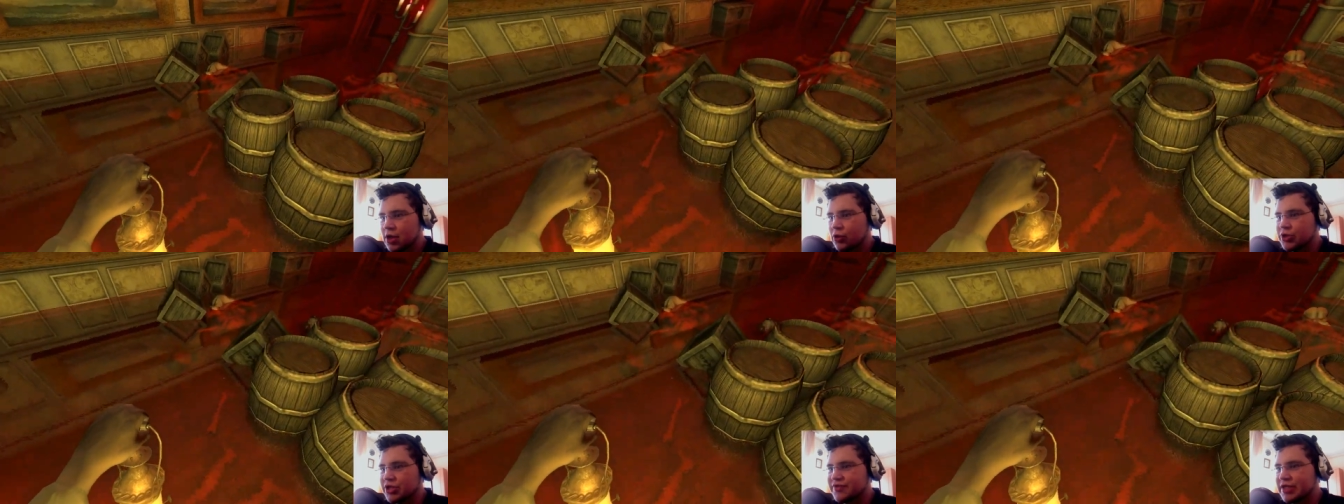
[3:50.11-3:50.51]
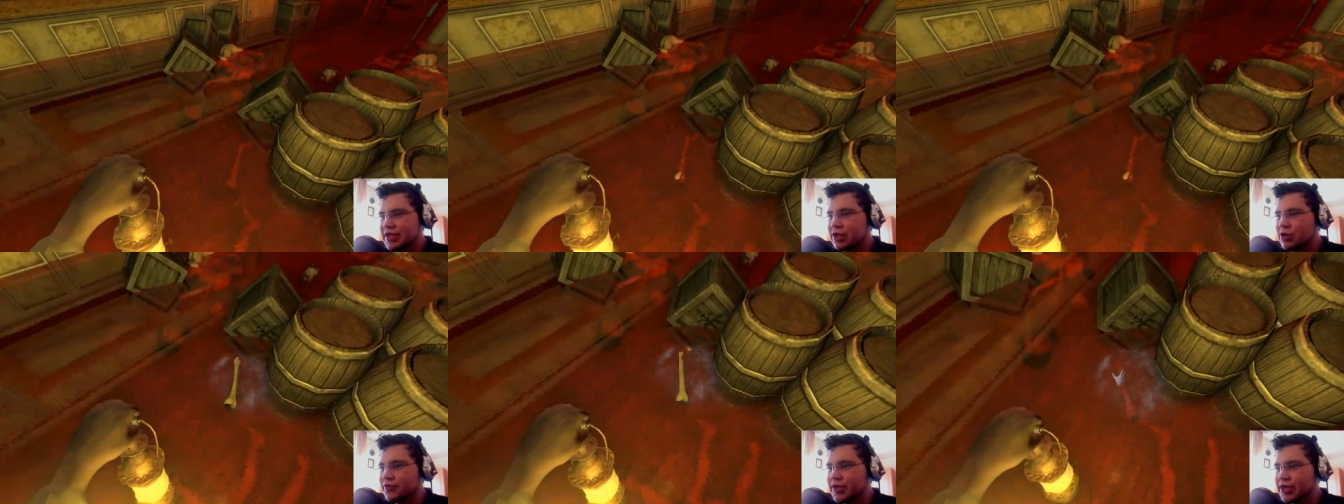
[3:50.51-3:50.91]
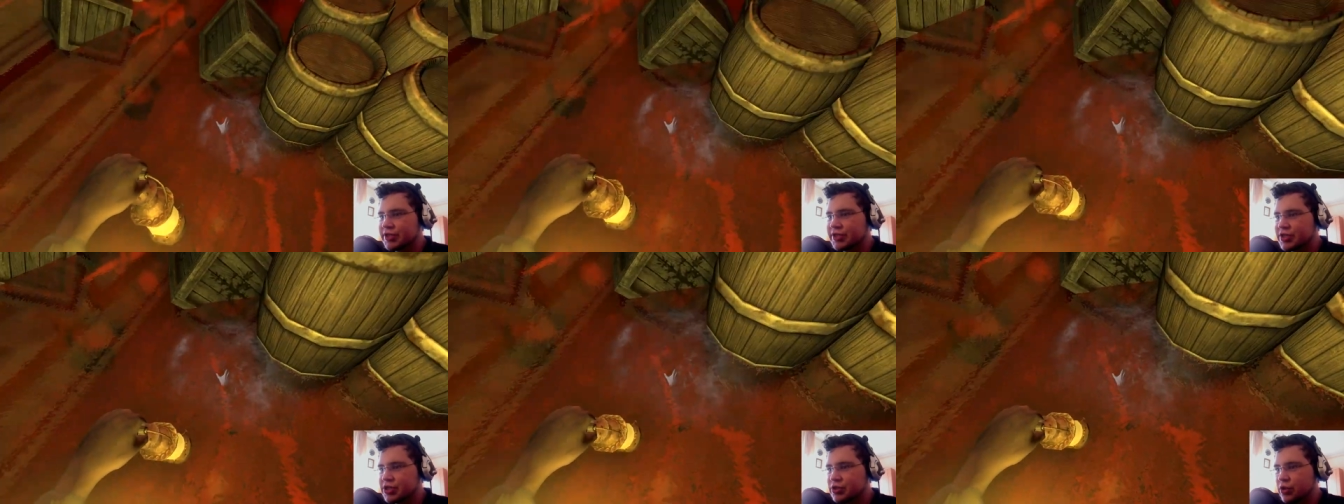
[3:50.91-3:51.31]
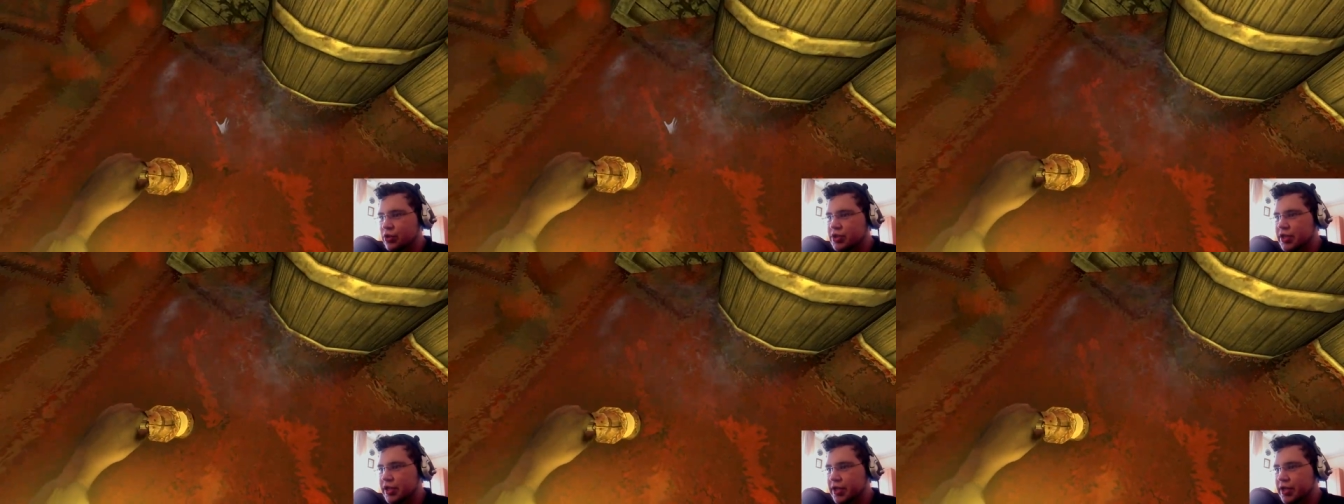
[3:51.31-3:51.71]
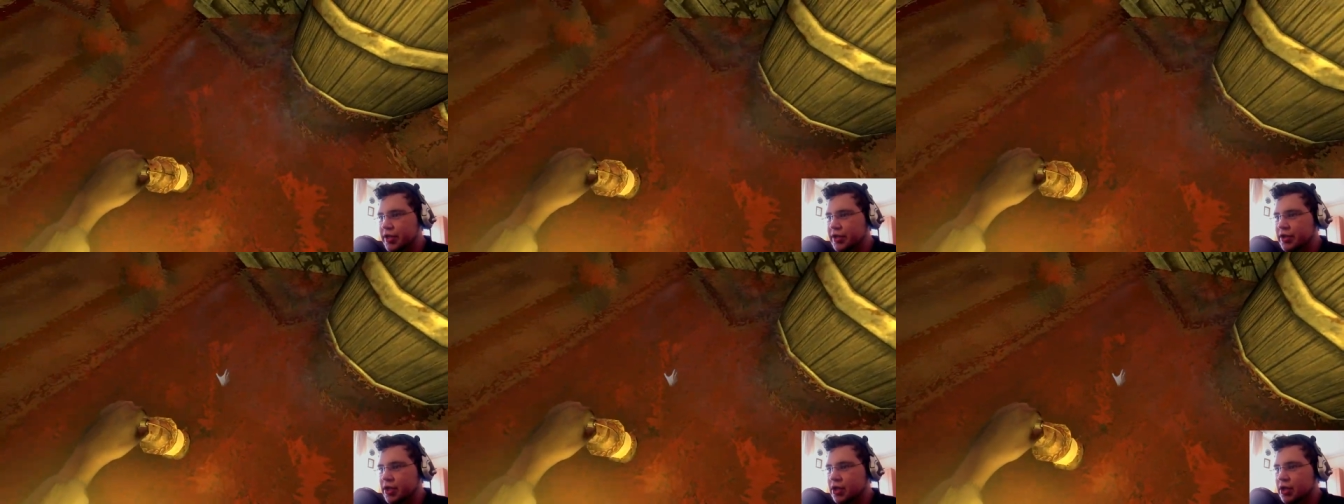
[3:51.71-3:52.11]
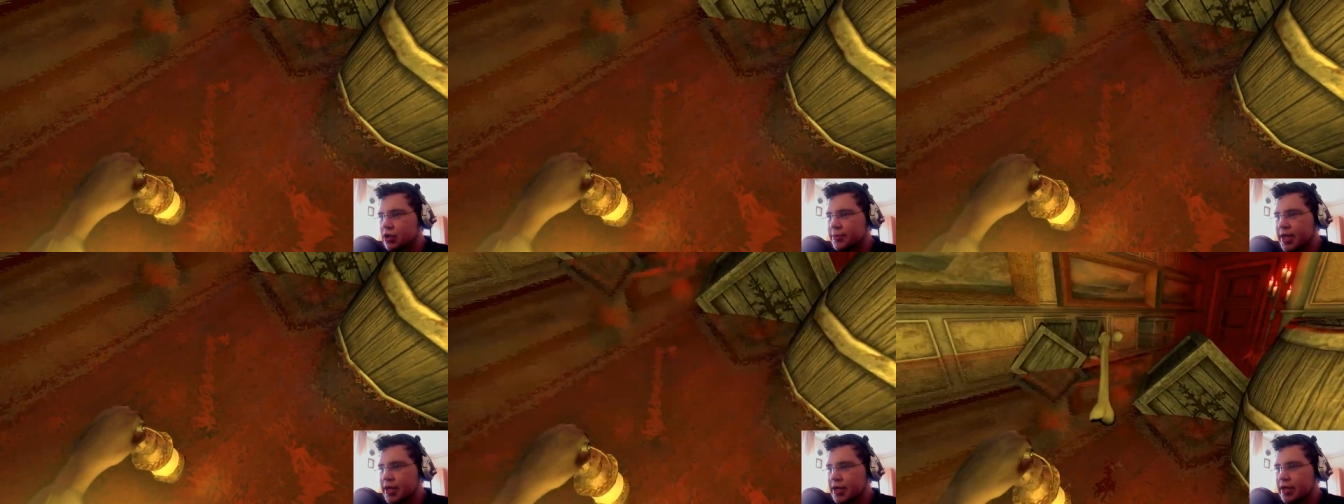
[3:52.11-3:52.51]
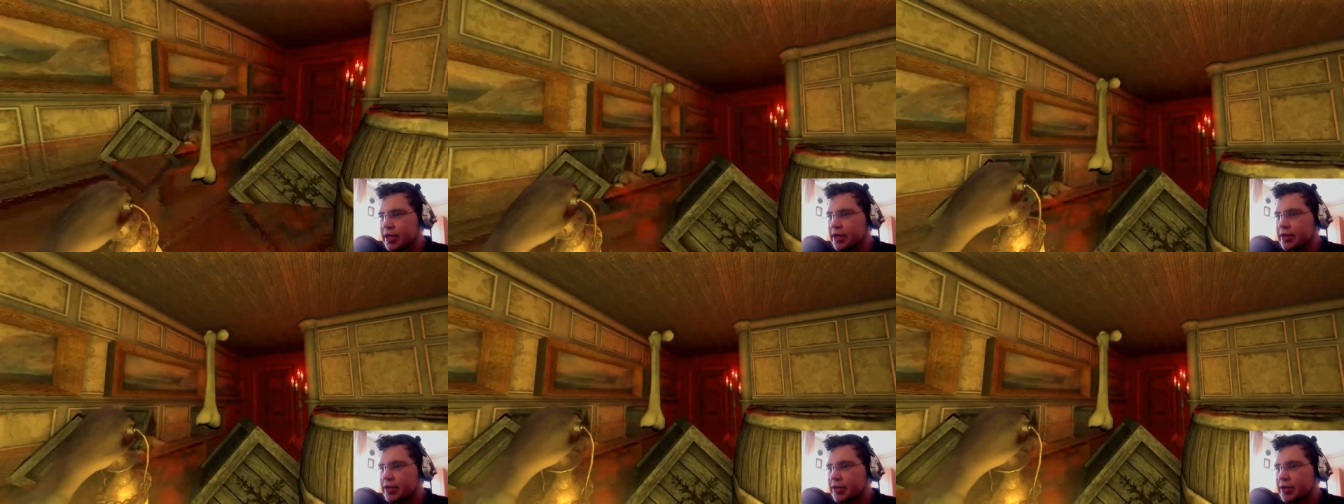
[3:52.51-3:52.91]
oh da ist wieder ein aufgeregtes Knochlein. Komm her.